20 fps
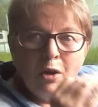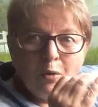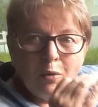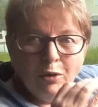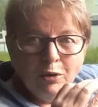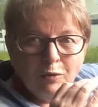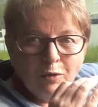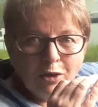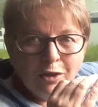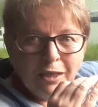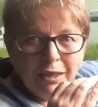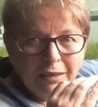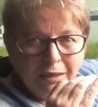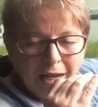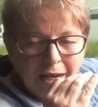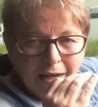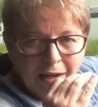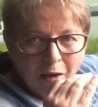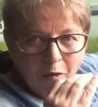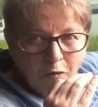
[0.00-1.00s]
Quando você
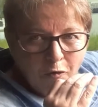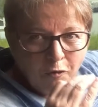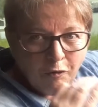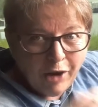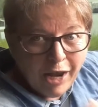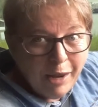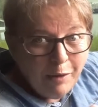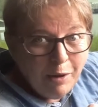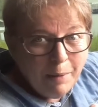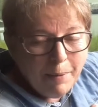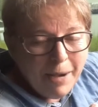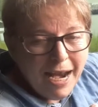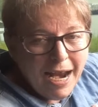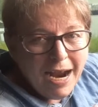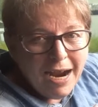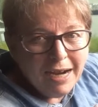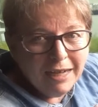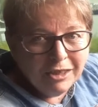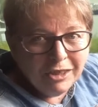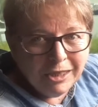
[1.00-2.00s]
treina freio e
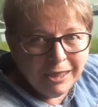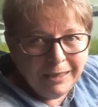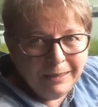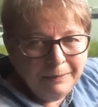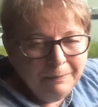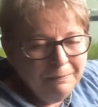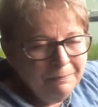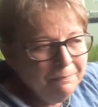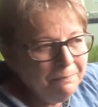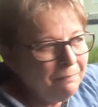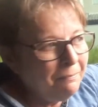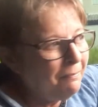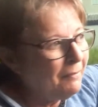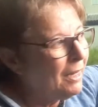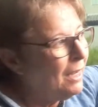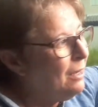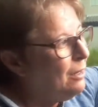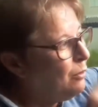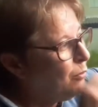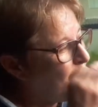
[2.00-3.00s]
embreagem,
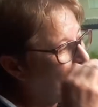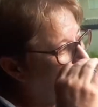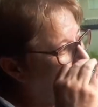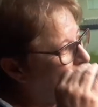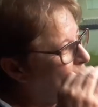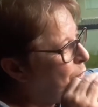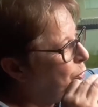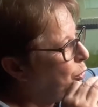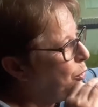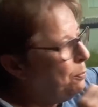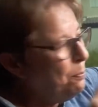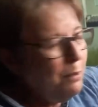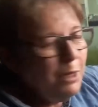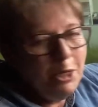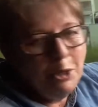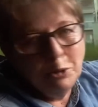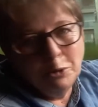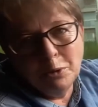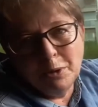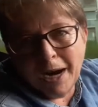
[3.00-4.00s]
você tem
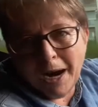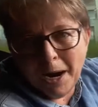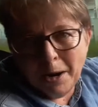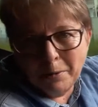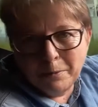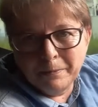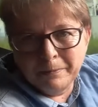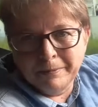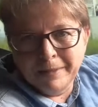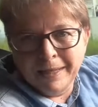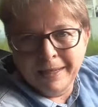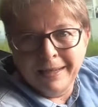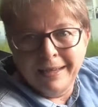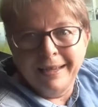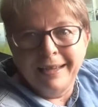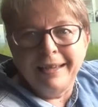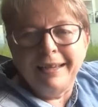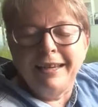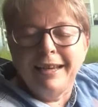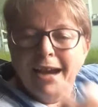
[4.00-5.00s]
domínio do carro.
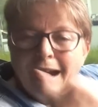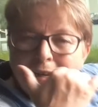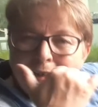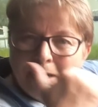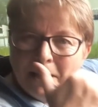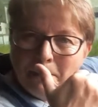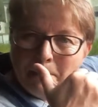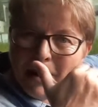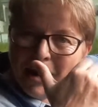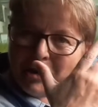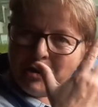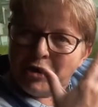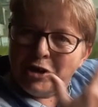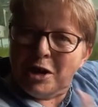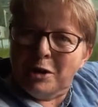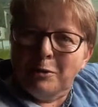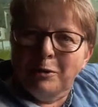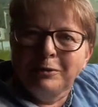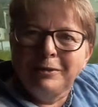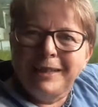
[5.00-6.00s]
E aí a
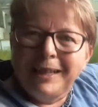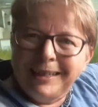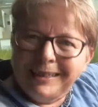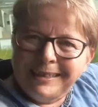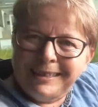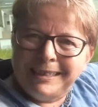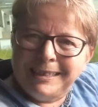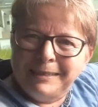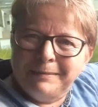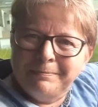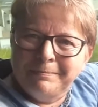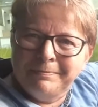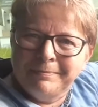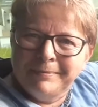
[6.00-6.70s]
mágica acontece.